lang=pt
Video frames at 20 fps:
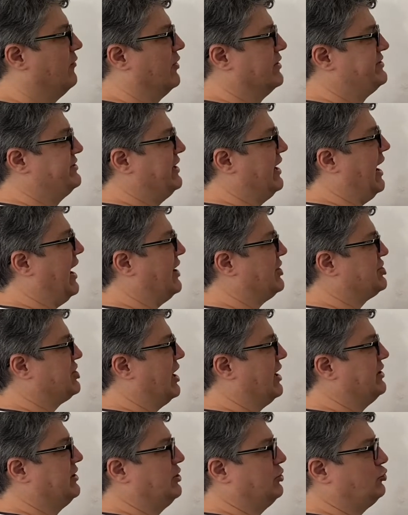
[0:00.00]
Você
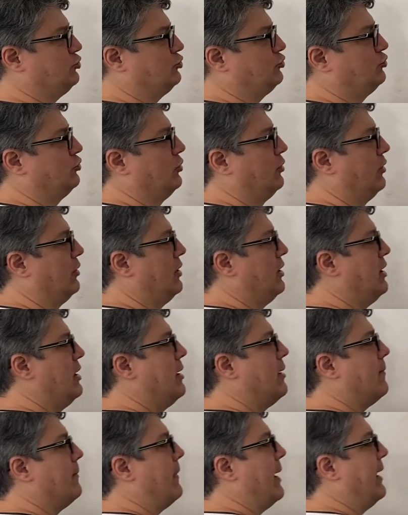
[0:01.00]
acha isso,
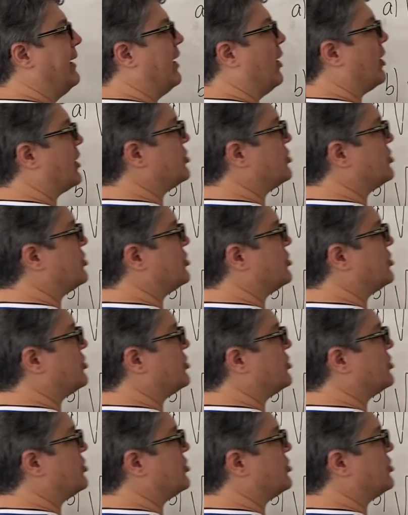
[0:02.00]
mas na